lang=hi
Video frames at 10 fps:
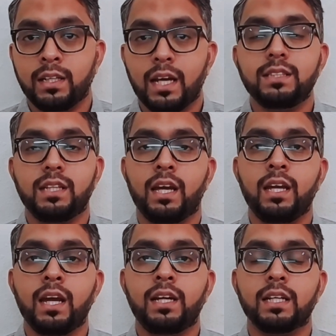टेस्ट है
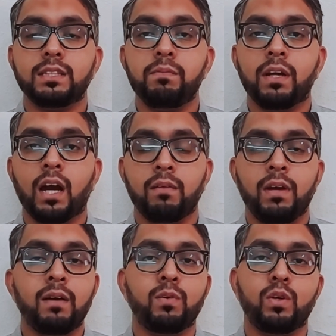ये टेस्ट में
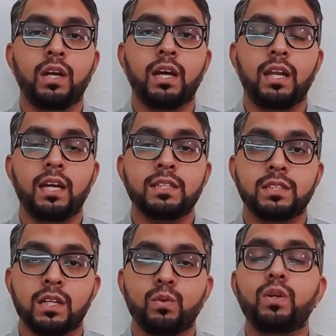कामयाब होने के लिए
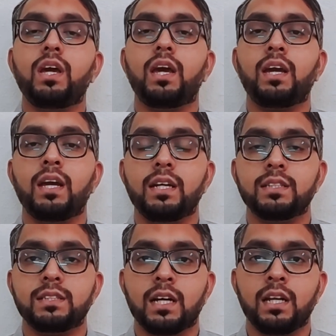ज़रूरी है कि
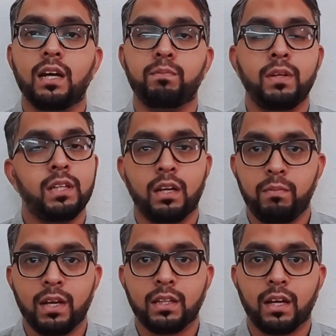इंसान अपनी
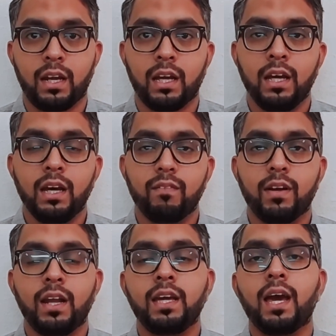तरबियत करे
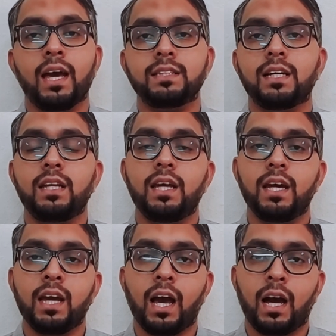वरना ये ऐसा नहीं है
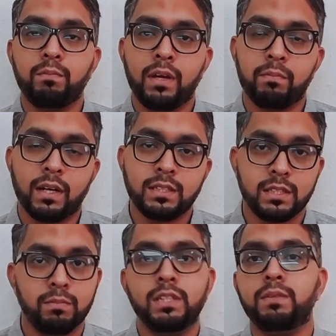कि आप ये बात
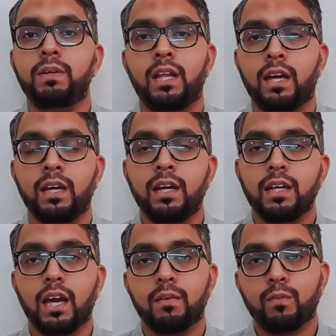समझ भी लें
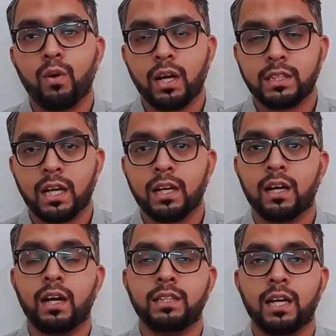कि हमको अच्छा कर
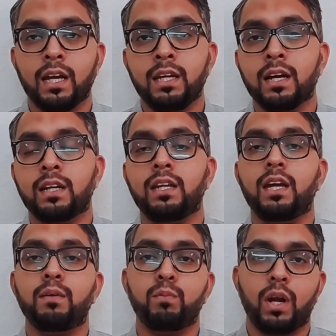अच्छाई करनी
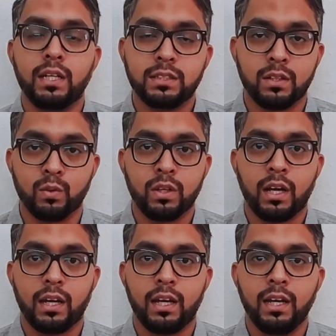है बुराई से रुकना
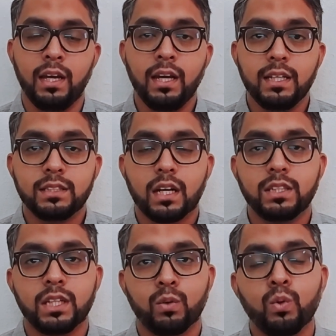है इसका
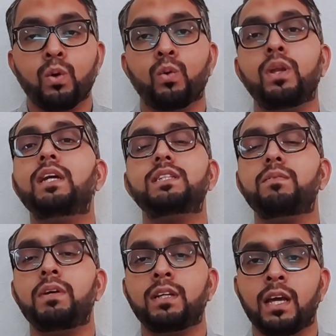शूर होने से
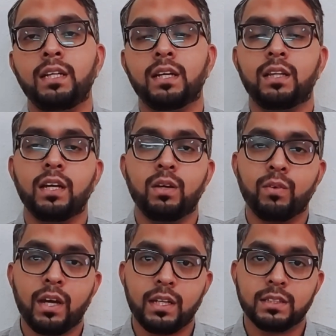भी नहीं चलता
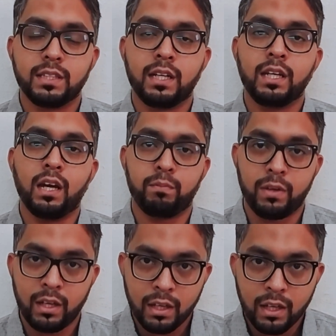क्योंकि इंसान के अपने